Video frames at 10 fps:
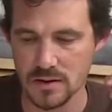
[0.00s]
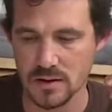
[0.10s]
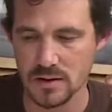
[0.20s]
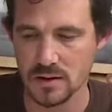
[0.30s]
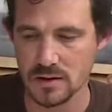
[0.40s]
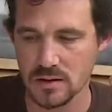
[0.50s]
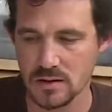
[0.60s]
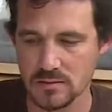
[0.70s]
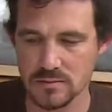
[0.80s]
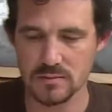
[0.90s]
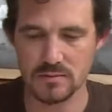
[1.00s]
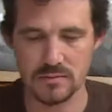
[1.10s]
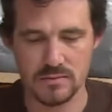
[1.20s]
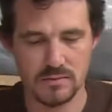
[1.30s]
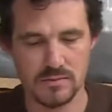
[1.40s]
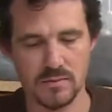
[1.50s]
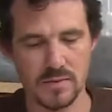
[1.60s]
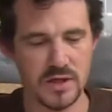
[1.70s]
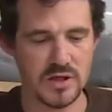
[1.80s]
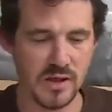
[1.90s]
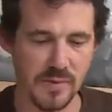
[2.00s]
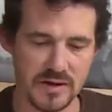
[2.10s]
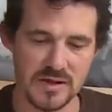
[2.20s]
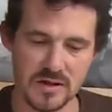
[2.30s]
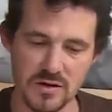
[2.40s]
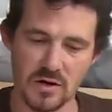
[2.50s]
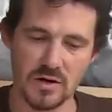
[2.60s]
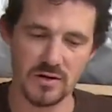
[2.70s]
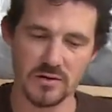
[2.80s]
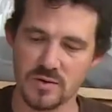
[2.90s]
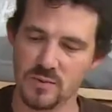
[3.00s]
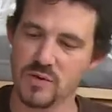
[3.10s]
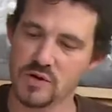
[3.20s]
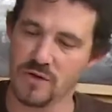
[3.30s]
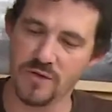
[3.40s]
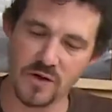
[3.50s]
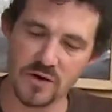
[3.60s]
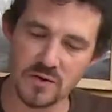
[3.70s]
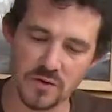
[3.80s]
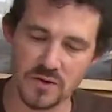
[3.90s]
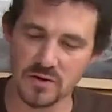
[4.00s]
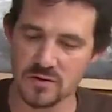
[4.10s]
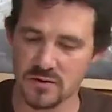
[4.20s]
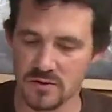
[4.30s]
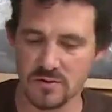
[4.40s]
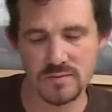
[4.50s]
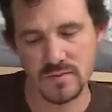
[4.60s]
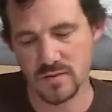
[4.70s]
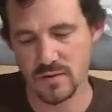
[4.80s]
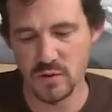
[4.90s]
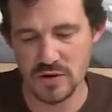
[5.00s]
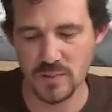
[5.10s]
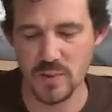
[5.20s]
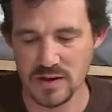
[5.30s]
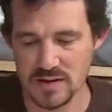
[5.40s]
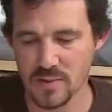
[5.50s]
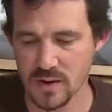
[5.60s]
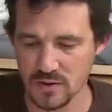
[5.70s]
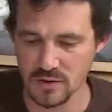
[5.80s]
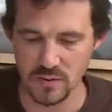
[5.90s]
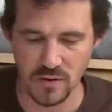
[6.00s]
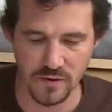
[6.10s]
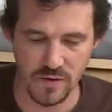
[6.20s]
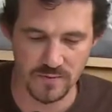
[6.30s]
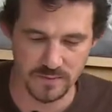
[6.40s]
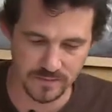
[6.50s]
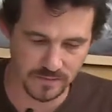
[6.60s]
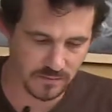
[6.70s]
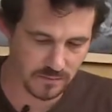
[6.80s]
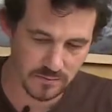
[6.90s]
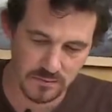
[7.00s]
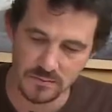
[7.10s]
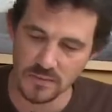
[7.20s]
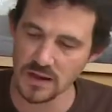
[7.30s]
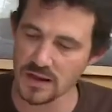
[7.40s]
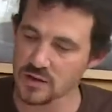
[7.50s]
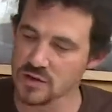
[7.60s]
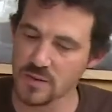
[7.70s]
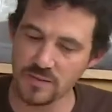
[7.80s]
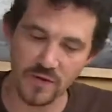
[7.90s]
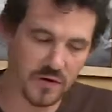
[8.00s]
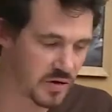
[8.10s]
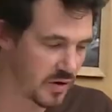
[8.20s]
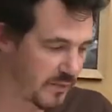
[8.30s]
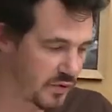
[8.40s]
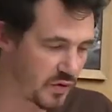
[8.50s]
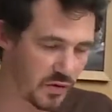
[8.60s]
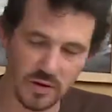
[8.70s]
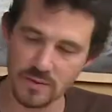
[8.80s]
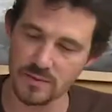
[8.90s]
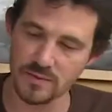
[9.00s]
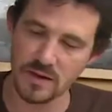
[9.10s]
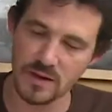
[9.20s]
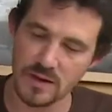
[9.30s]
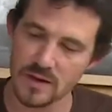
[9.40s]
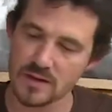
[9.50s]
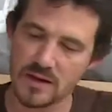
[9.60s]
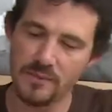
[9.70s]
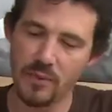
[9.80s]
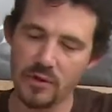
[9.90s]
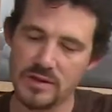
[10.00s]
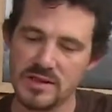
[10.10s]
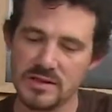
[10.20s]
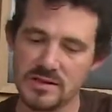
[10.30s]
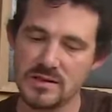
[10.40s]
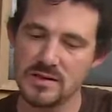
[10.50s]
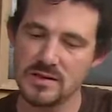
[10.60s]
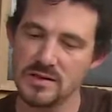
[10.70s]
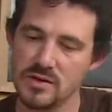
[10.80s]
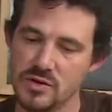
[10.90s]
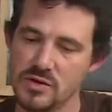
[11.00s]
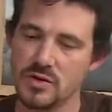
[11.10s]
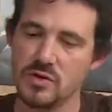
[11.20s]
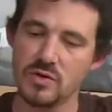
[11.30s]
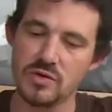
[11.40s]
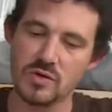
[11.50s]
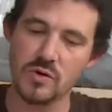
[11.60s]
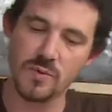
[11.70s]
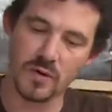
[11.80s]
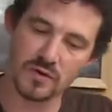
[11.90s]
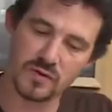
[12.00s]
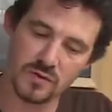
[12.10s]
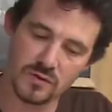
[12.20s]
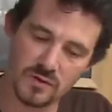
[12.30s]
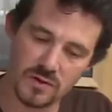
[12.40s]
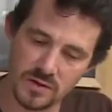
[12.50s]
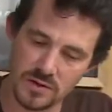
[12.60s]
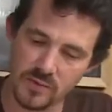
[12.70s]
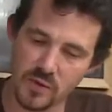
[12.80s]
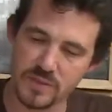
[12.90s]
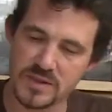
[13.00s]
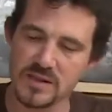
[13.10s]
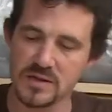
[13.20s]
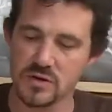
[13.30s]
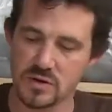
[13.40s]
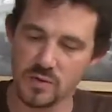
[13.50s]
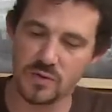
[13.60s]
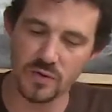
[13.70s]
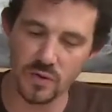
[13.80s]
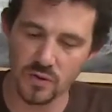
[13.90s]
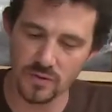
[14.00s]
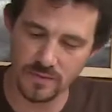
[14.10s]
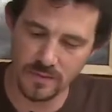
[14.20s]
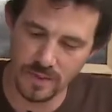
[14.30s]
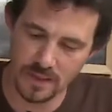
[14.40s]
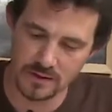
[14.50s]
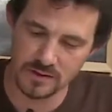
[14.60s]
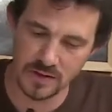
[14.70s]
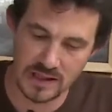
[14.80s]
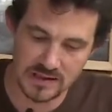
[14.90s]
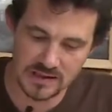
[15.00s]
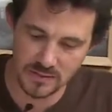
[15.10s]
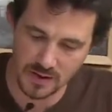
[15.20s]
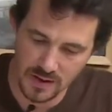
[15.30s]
Euh, là, j'étais parti sur, un, sur, plusieurs feuilles, donc il euh, faut multiplier ça par le nombre de feuilles. La deuxième feuille serait plutôt comme des protistes jusqu'aux zooplanctons, des plus petits jusqu'aux plus gros organismes.